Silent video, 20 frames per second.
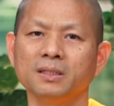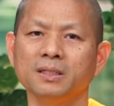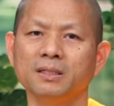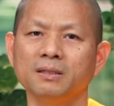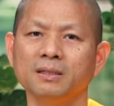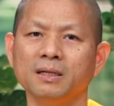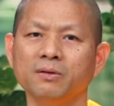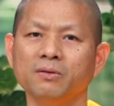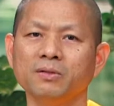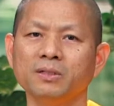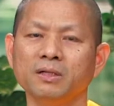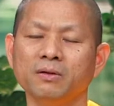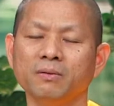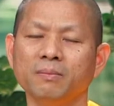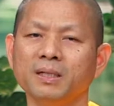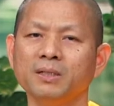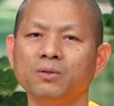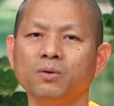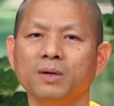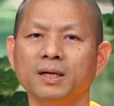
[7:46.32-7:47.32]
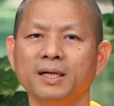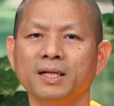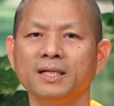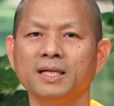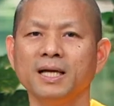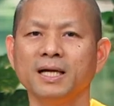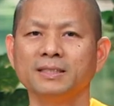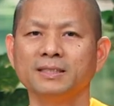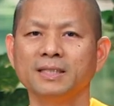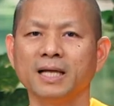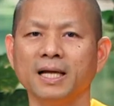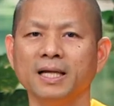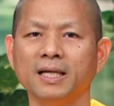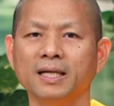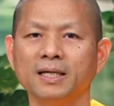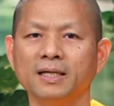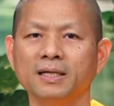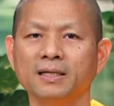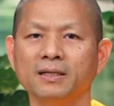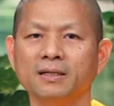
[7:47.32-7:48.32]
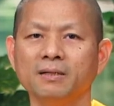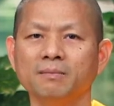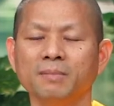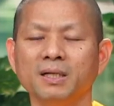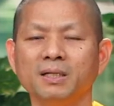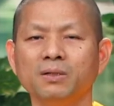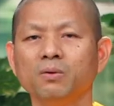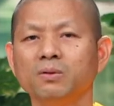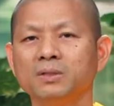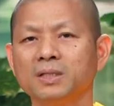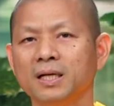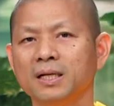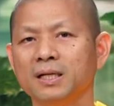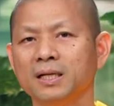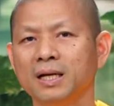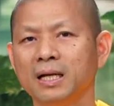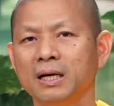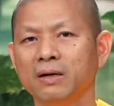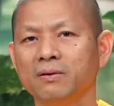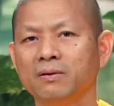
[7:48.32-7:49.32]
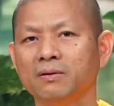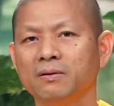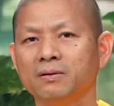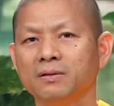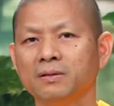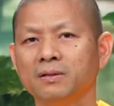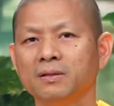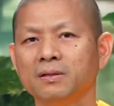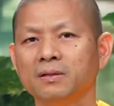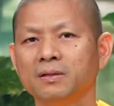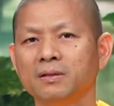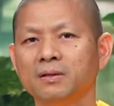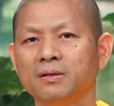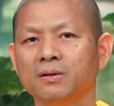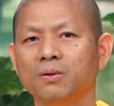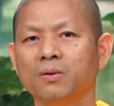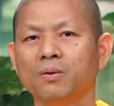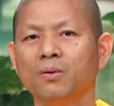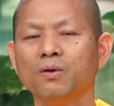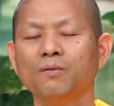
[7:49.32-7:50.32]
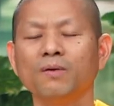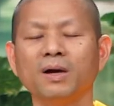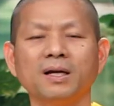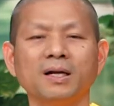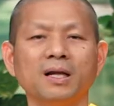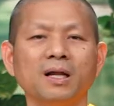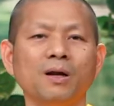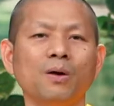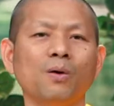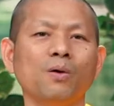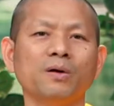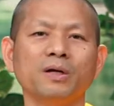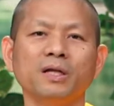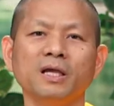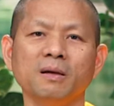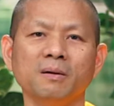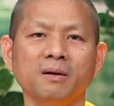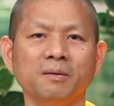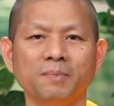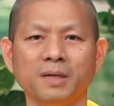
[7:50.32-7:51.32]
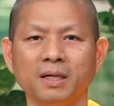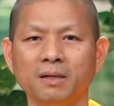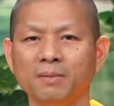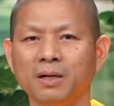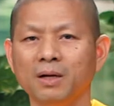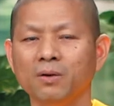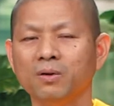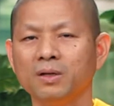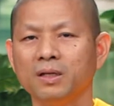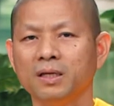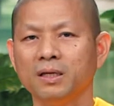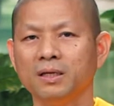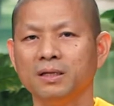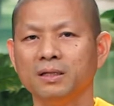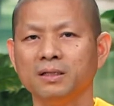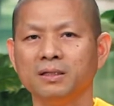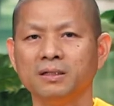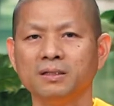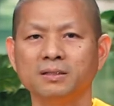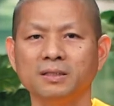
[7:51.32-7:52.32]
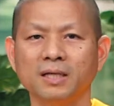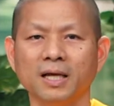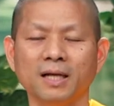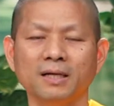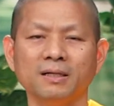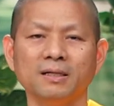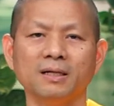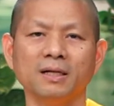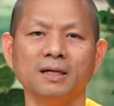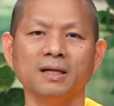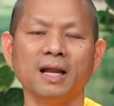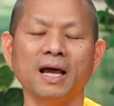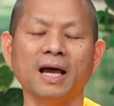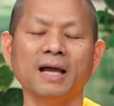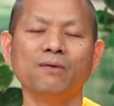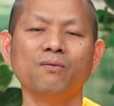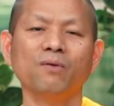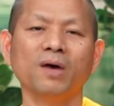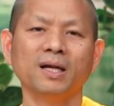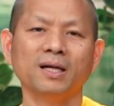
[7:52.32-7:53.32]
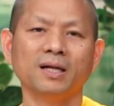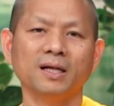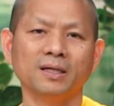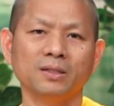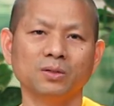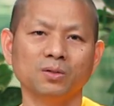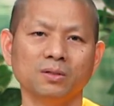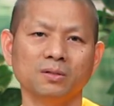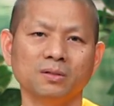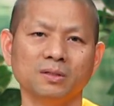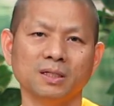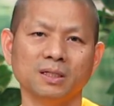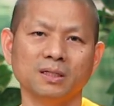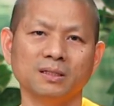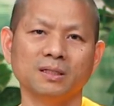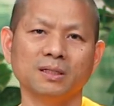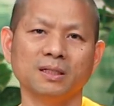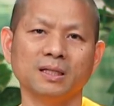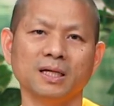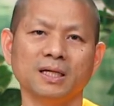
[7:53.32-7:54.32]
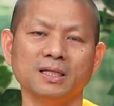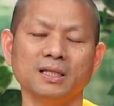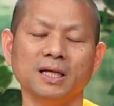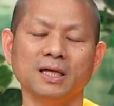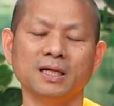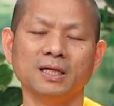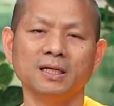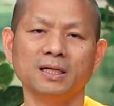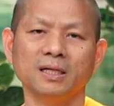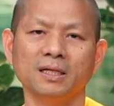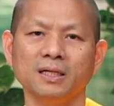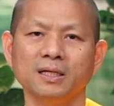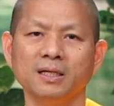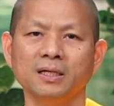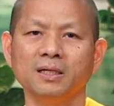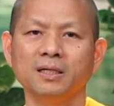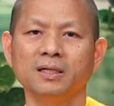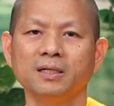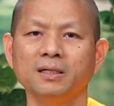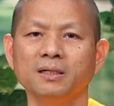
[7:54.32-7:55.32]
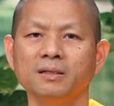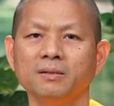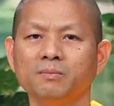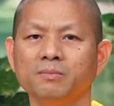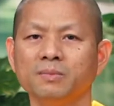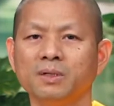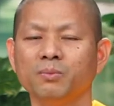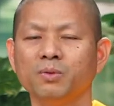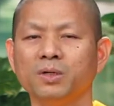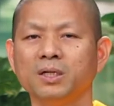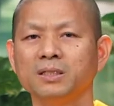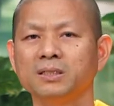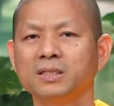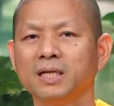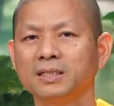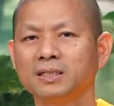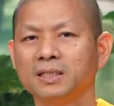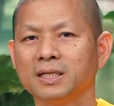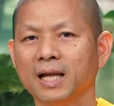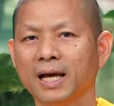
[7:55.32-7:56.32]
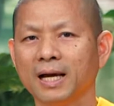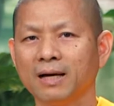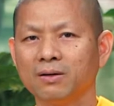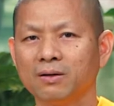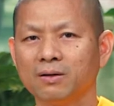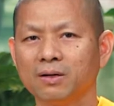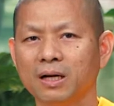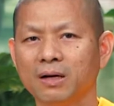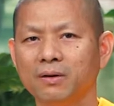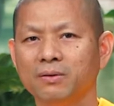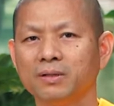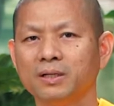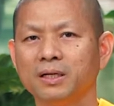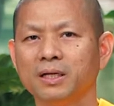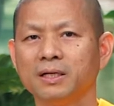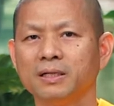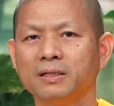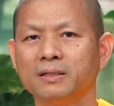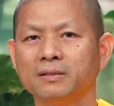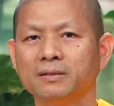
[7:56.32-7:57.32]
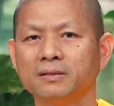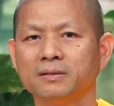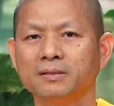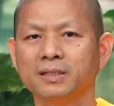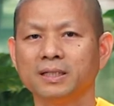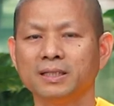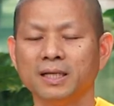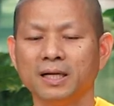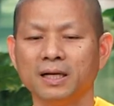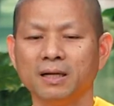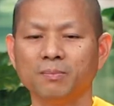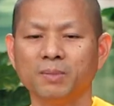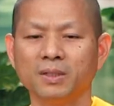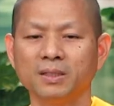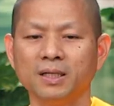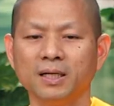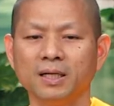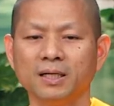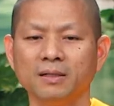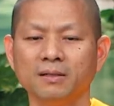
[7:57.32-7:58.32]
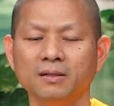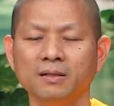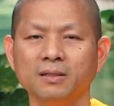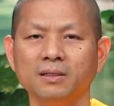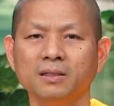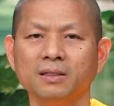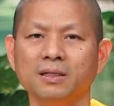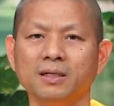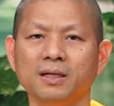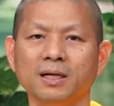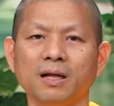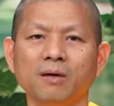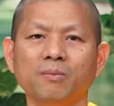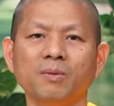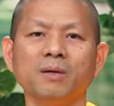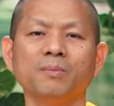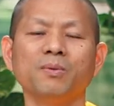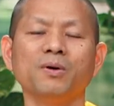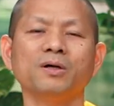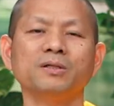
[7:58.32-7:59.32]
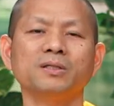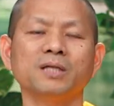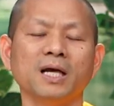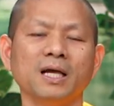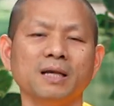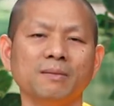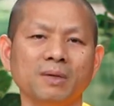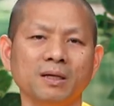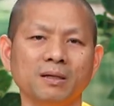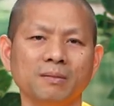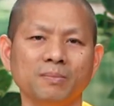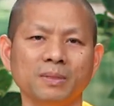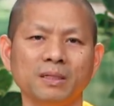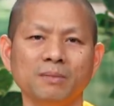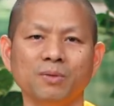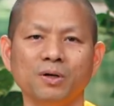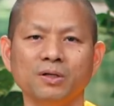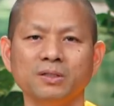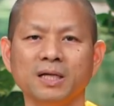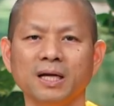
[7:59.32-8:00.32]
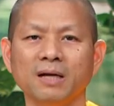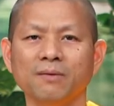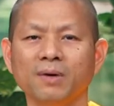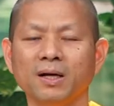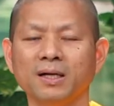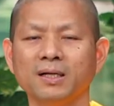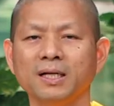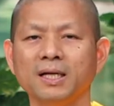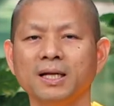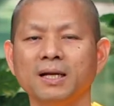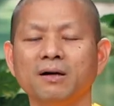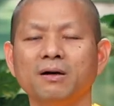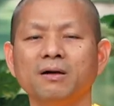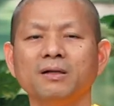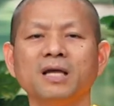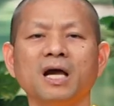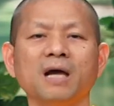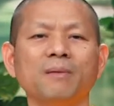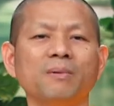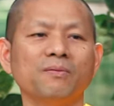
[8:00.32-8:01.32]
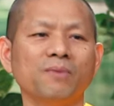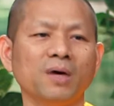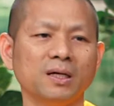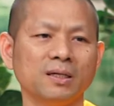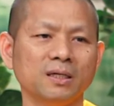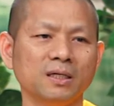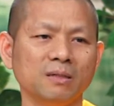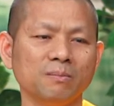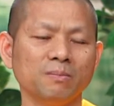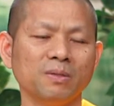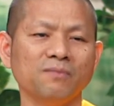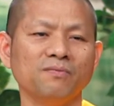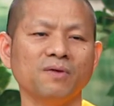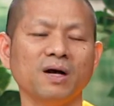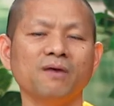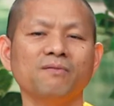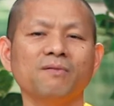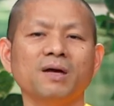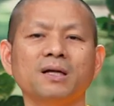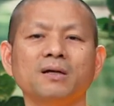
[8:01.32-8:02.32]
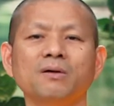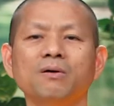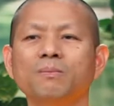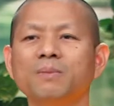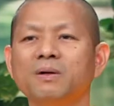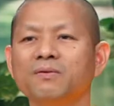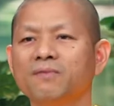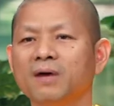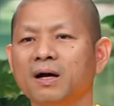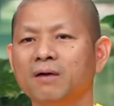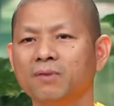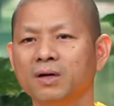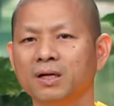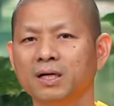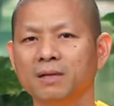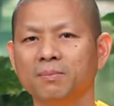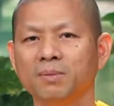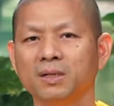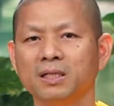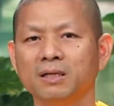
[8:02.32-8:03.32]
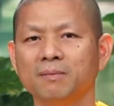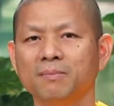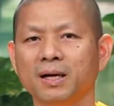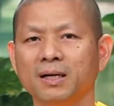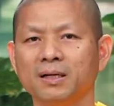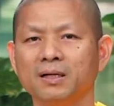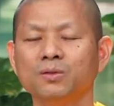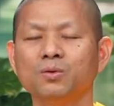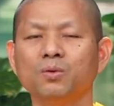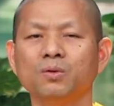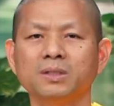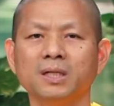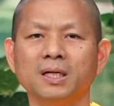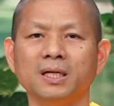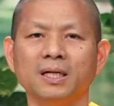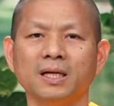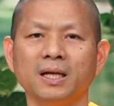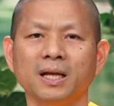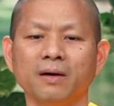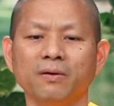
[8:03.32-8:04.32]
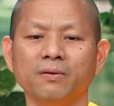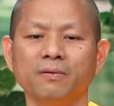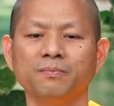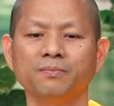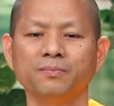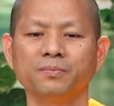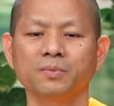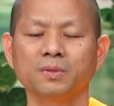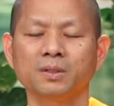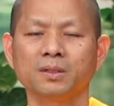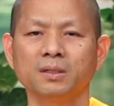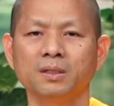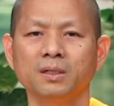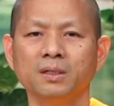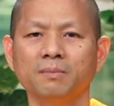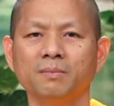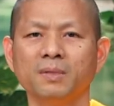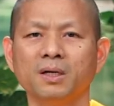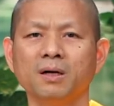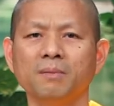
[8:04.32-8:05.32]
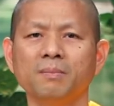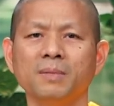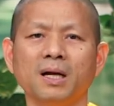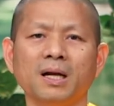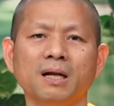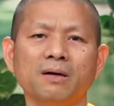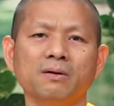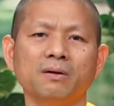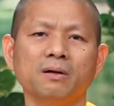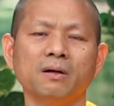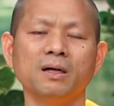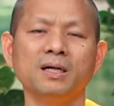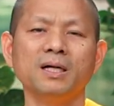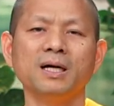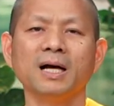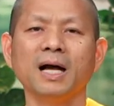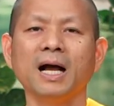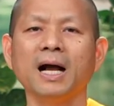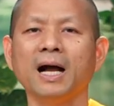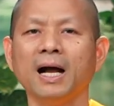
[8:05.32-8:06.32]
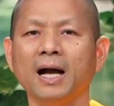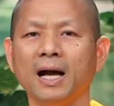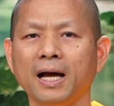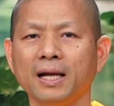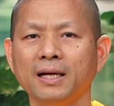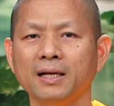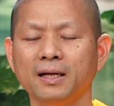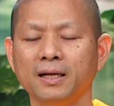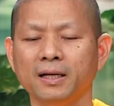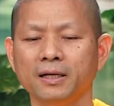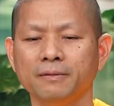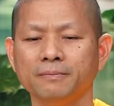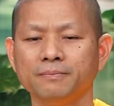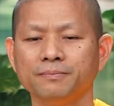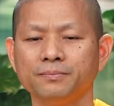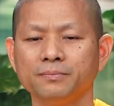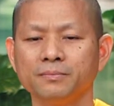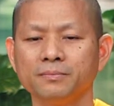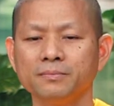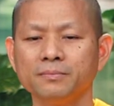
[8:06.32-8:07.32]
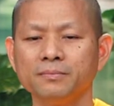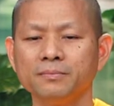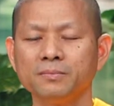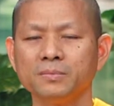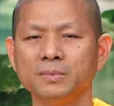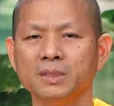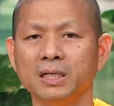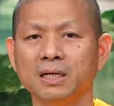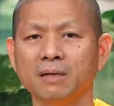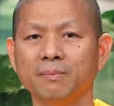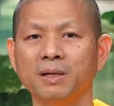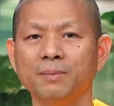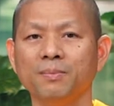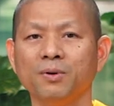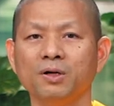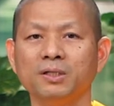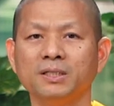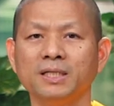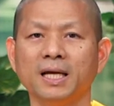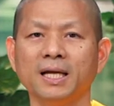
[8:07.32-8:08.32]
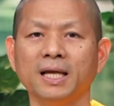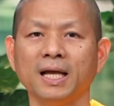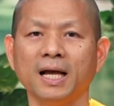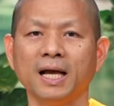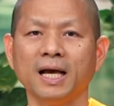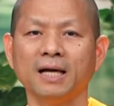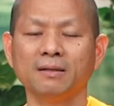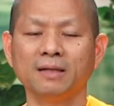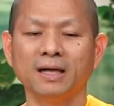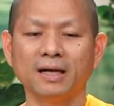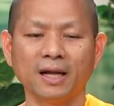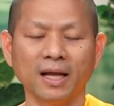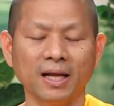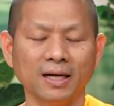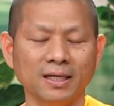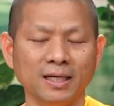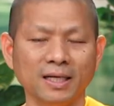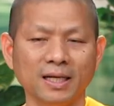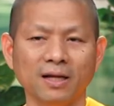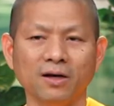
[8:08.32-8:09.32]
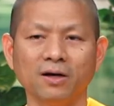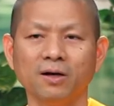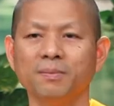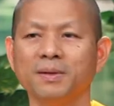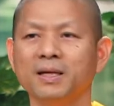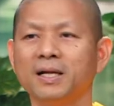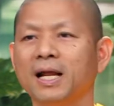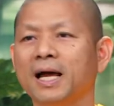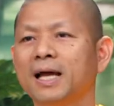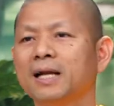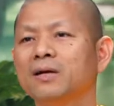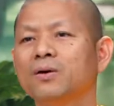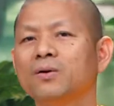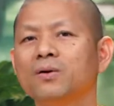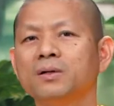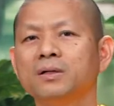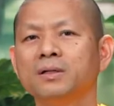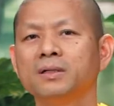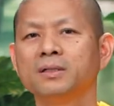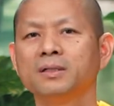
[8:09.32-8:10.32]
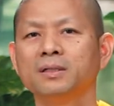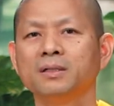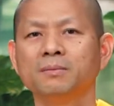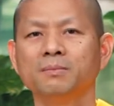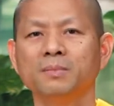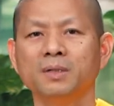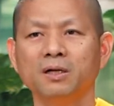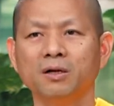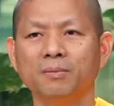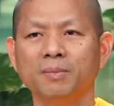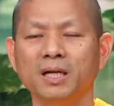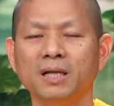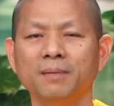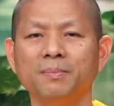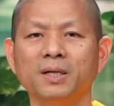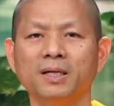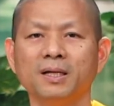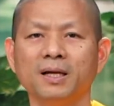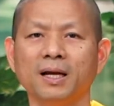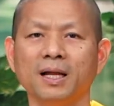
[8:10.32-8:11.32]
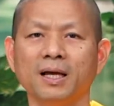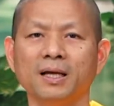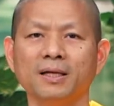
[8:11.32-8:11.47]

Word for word: เรารู้สึกว่าไม่ถูกอัธยาศัย ไม่ถูกจริตเราโอ้วัดในโลกนี้มันเป็นไม่รู้กี่แสนกี่ล้านวัด ในในพระพุทธศาสนาของเราเนี่ยในแต่ละประเทศ เราไม่พอใจไม่พึงพอใจวัดนี้ แล้วก็ย้ายไปดอื่น ไปฟังวัดนู้นไปฟังวัดนี้ปฏิบัติก็ถูกจริตเรา มันก็เหมือนเราเลือกอาหารนั่นแหละ เราไม่พอใจอาหารร้านนี้แล้วก็ไปร้านนู้น มันก็ไม่ได้ผิดอะไร